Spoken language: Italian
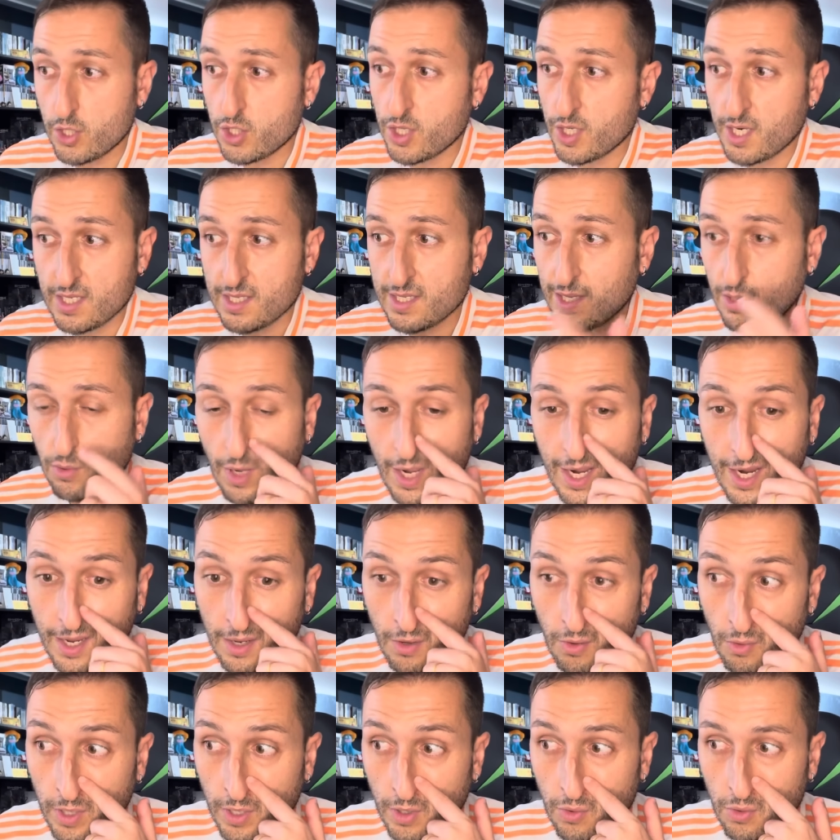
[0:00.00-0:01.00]
C'era stato anche,
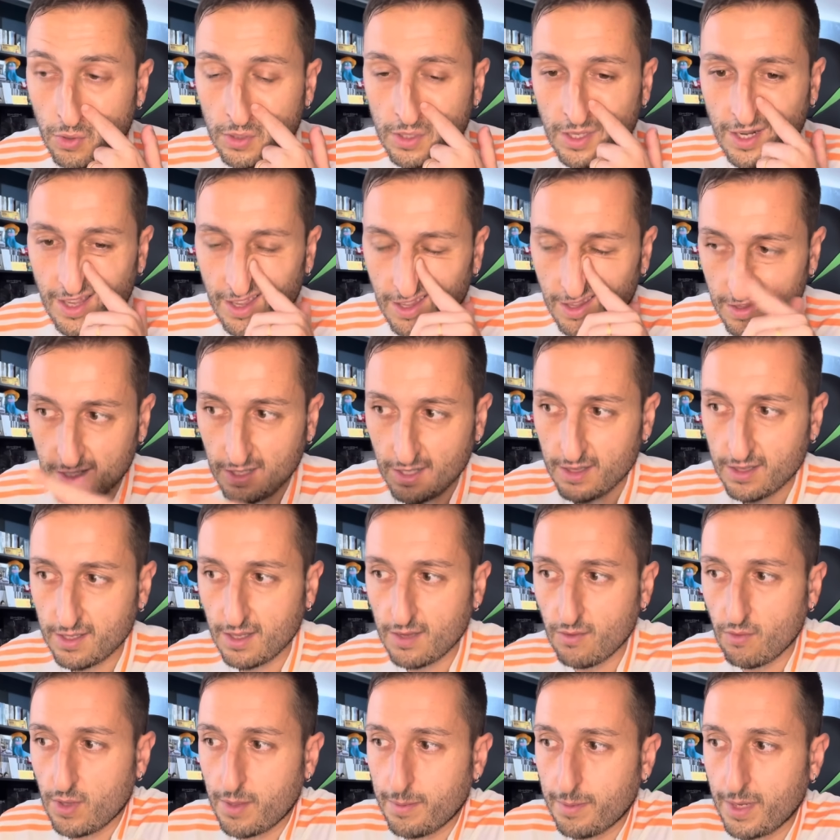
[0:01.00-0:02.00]
lo ricorderete, un
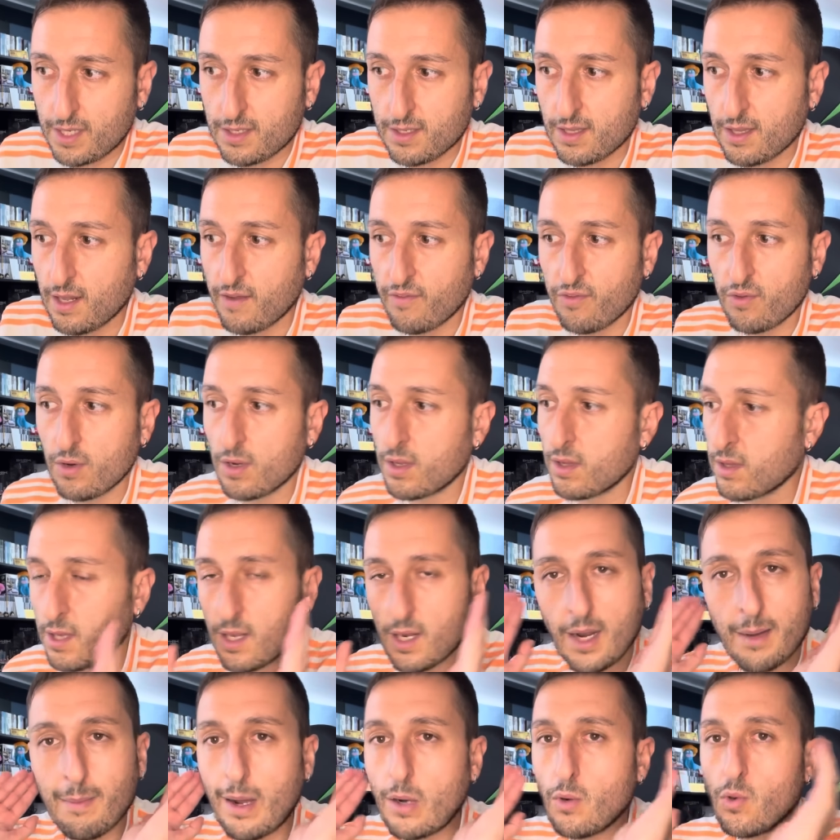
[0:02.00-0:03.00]
tentativo da parte della
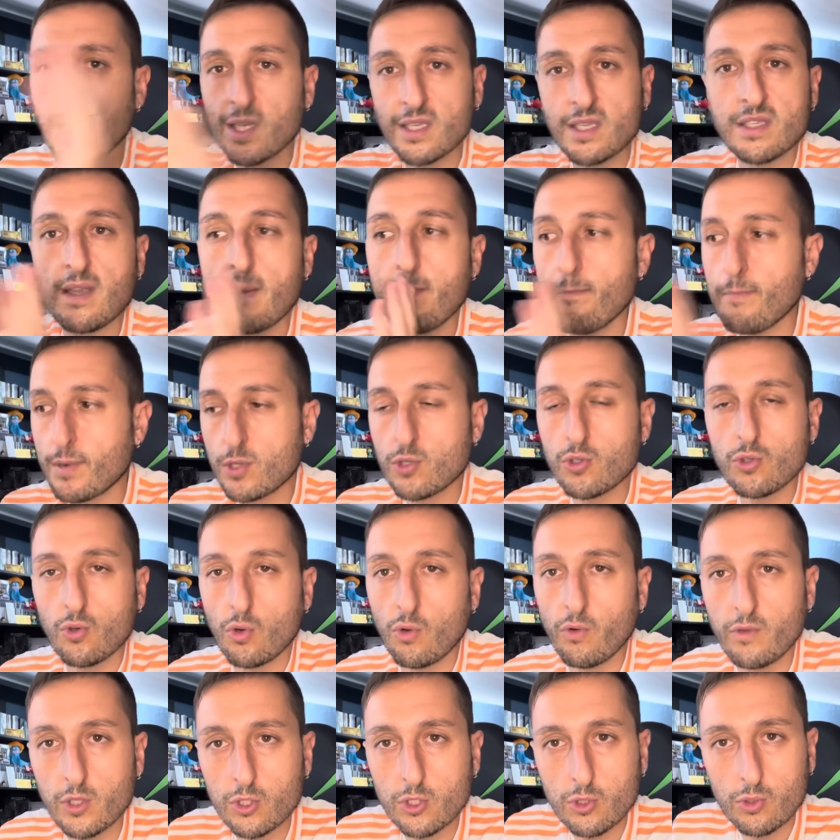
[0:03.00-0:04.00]
Fiorentina, ma lui ha sempre
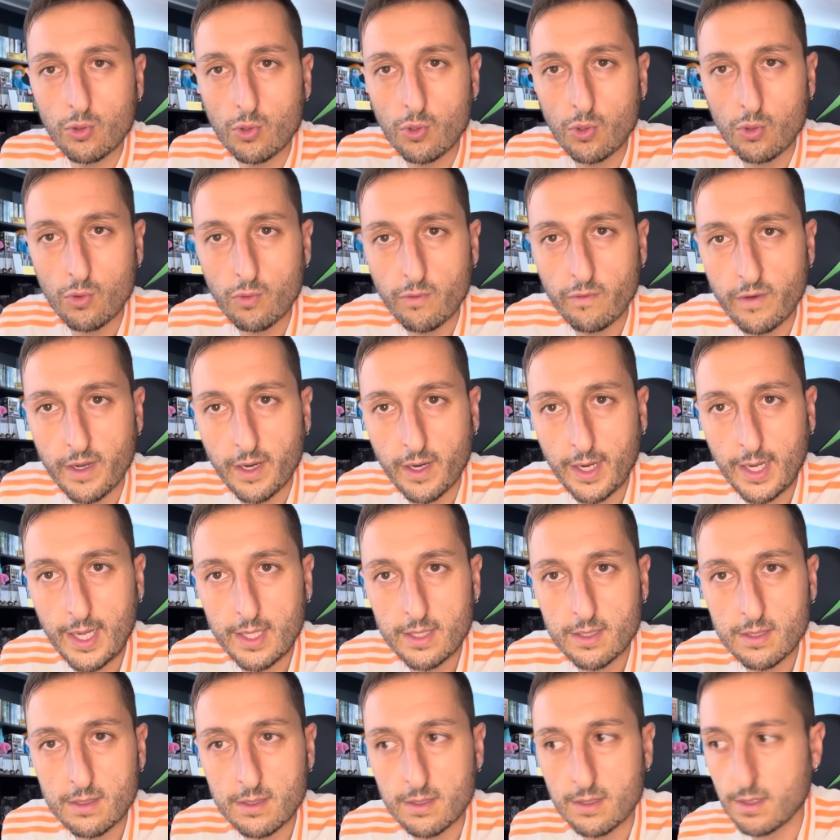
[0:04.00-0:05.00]
solo visto Juve,
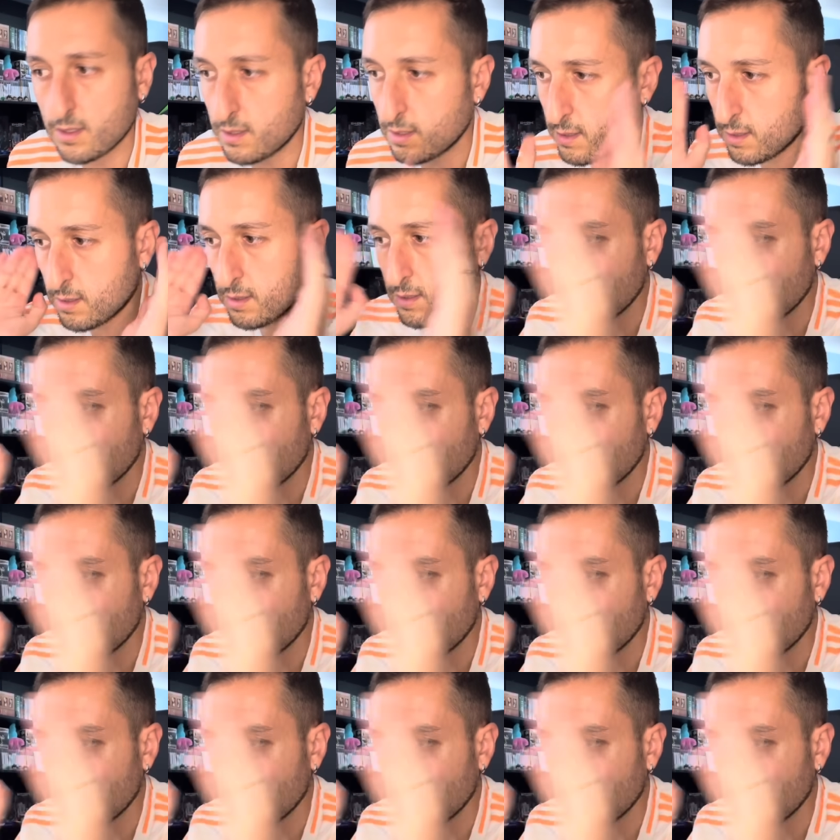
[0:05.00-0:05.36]
ragazzi.